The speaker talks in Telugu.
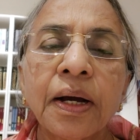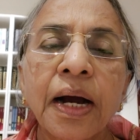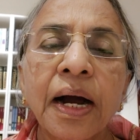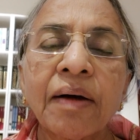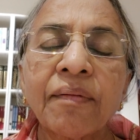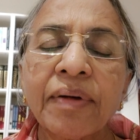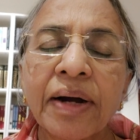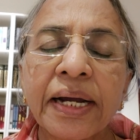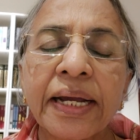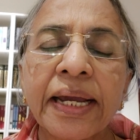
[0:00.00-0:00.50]
ఆ
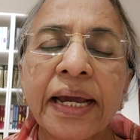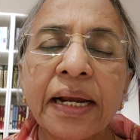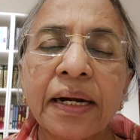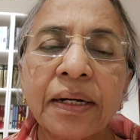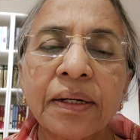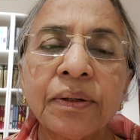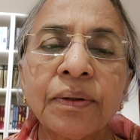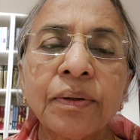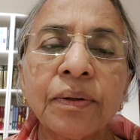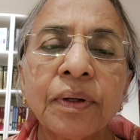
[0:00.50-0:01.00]

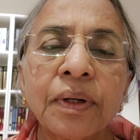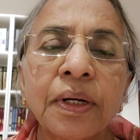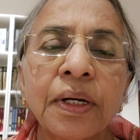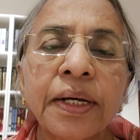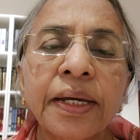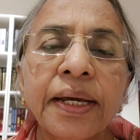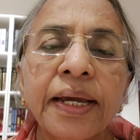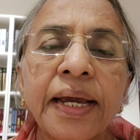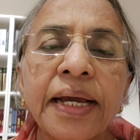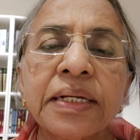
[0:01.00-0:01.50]
వాక్యాల్లో
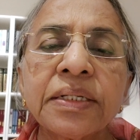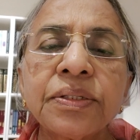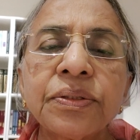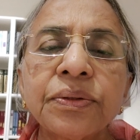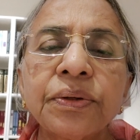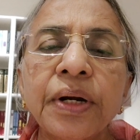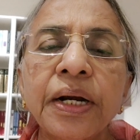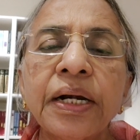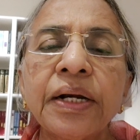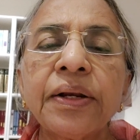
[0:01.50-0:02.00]
యేసు
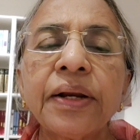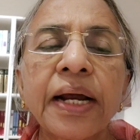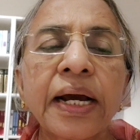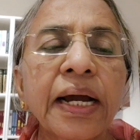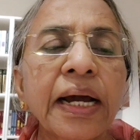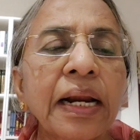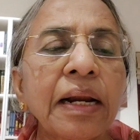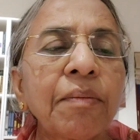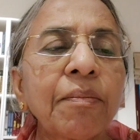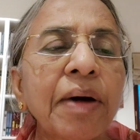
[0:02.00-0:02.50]
రెండు
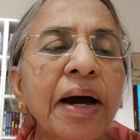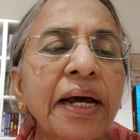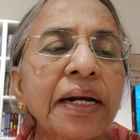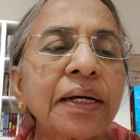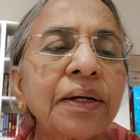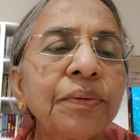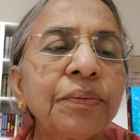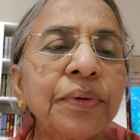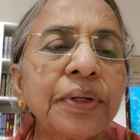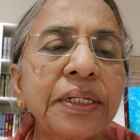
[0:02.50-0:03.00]
రకాల
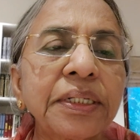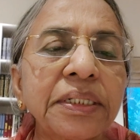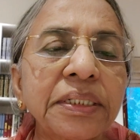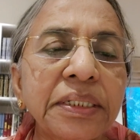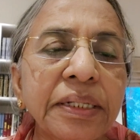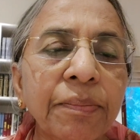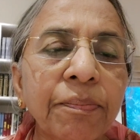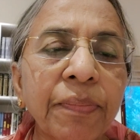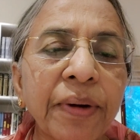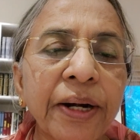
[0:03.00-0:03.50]
మార్గం గురించి
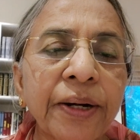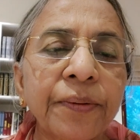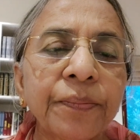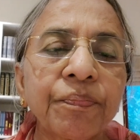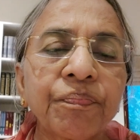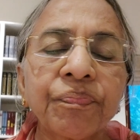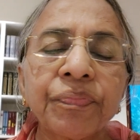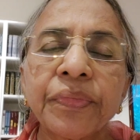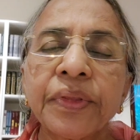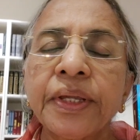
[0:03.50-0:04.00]
చెప్పాడు
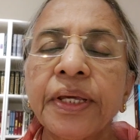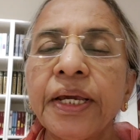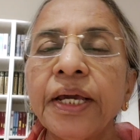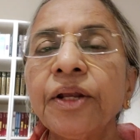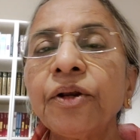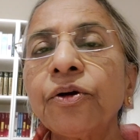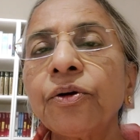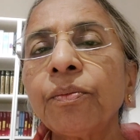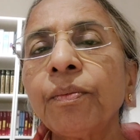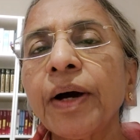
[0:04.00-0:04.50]

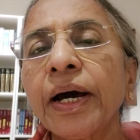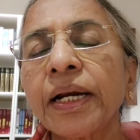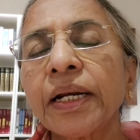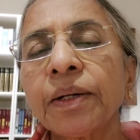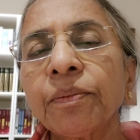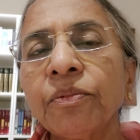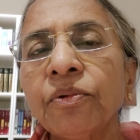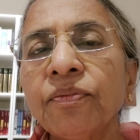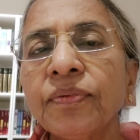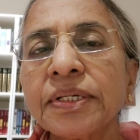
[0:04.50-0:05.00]
ఇరుకు
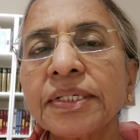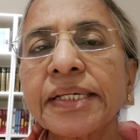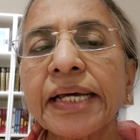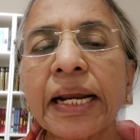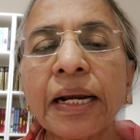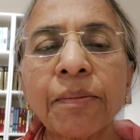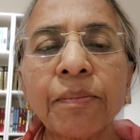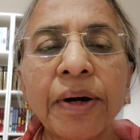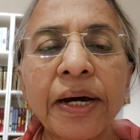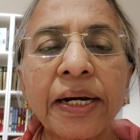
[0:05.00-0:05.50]
మార్గము
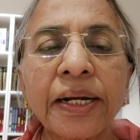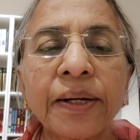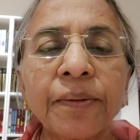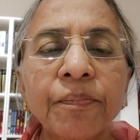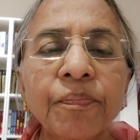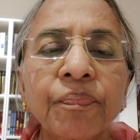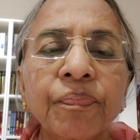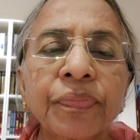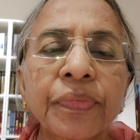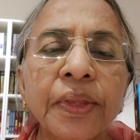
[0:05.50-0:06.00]
విశాల మార్గం
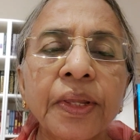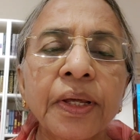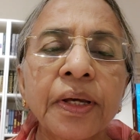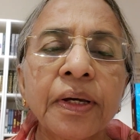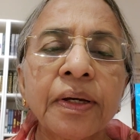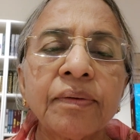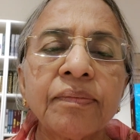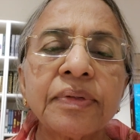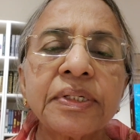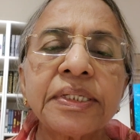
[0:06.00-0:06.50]

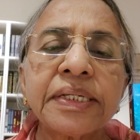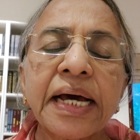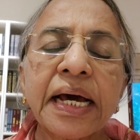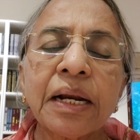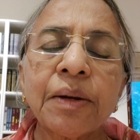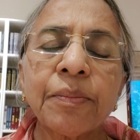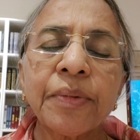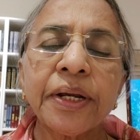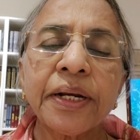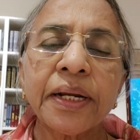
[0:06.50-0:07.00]

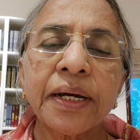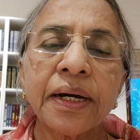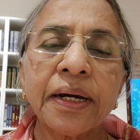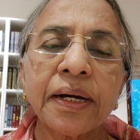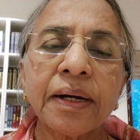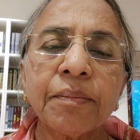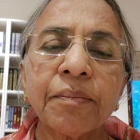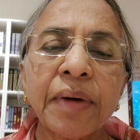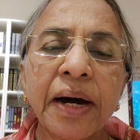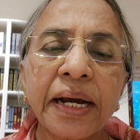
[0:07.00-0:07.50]
విశాలమైన
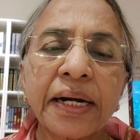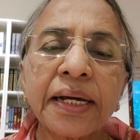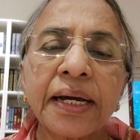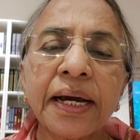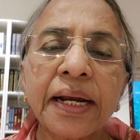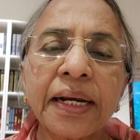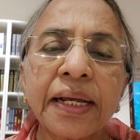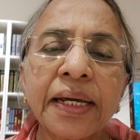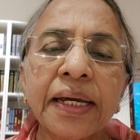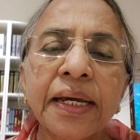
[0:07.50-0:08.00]

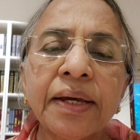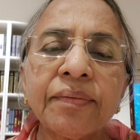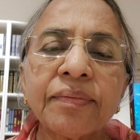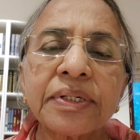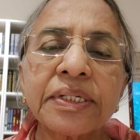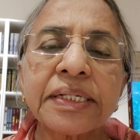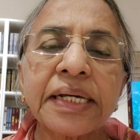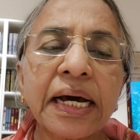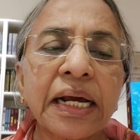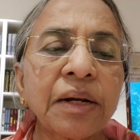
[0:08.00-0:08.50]
మార్గానికి
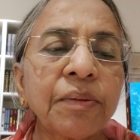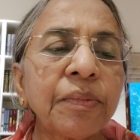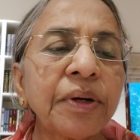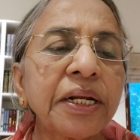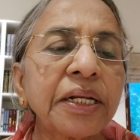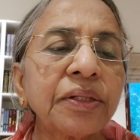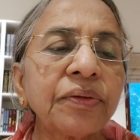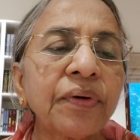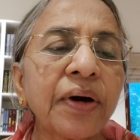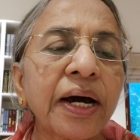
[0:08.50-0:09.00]

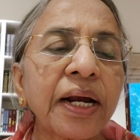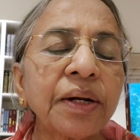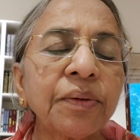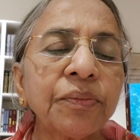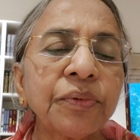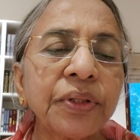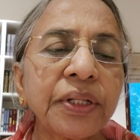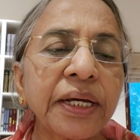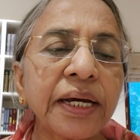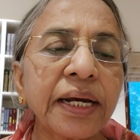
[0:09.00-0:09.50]
విశాలమైన ద్వారం
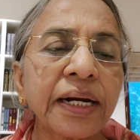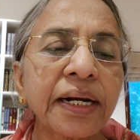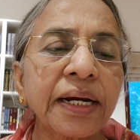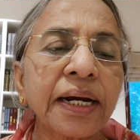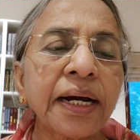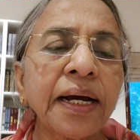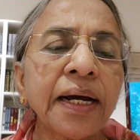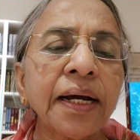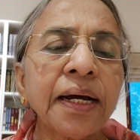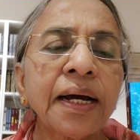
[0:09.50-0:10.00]
ఉంది కనుక
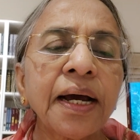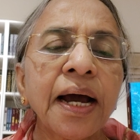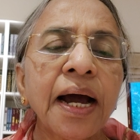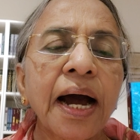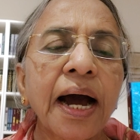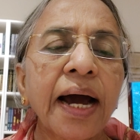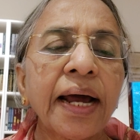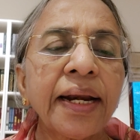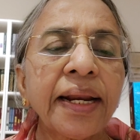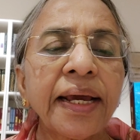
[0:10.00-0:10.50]

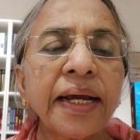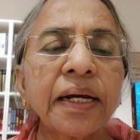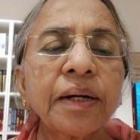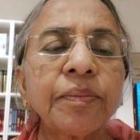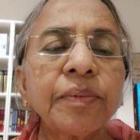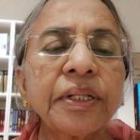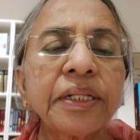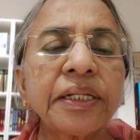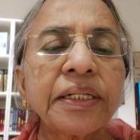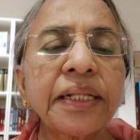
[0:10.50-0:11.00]
అనేక
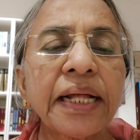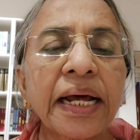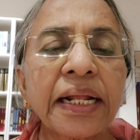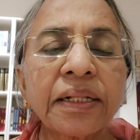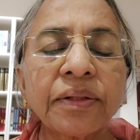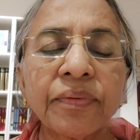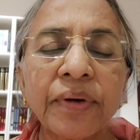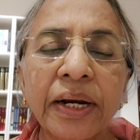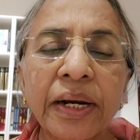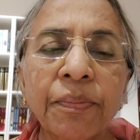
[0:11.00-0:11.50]
మంది దాని
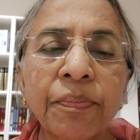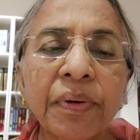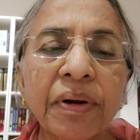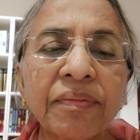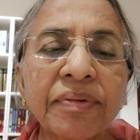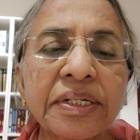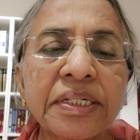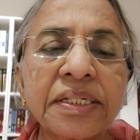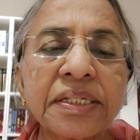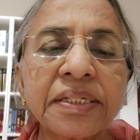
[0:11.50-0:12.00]
ద్వారా
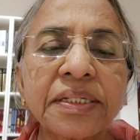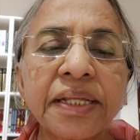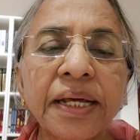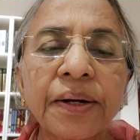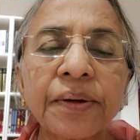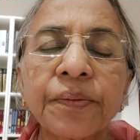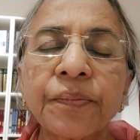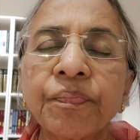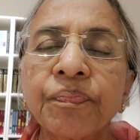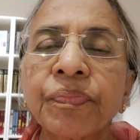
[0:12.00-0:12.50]

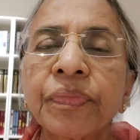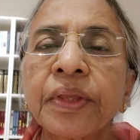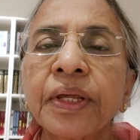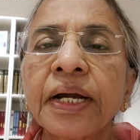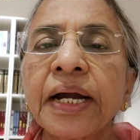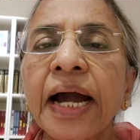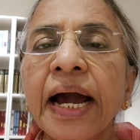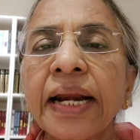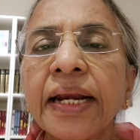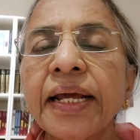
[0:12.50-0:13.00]
ప్రవేశిస్తారు
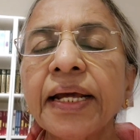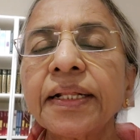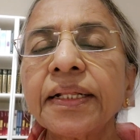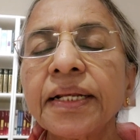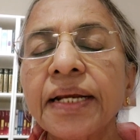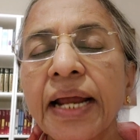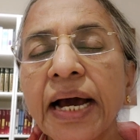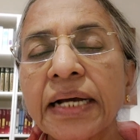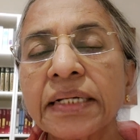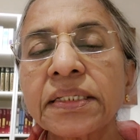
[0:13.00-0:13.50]
కానీ అది
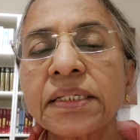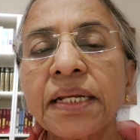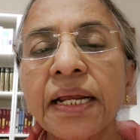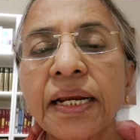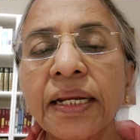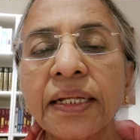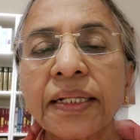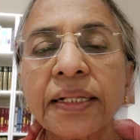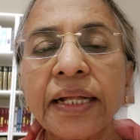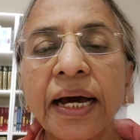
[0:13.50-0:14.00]

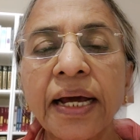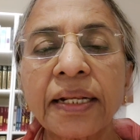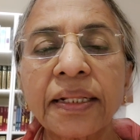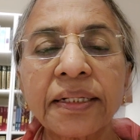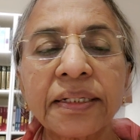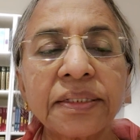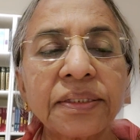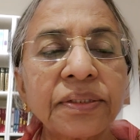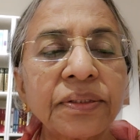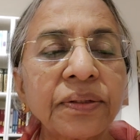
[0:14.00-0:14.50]
నాశనానికి
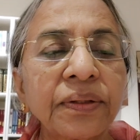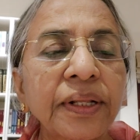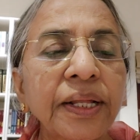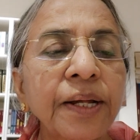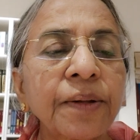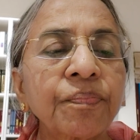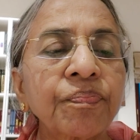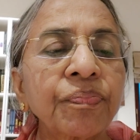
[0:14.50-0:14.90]
దారితీస్తుంది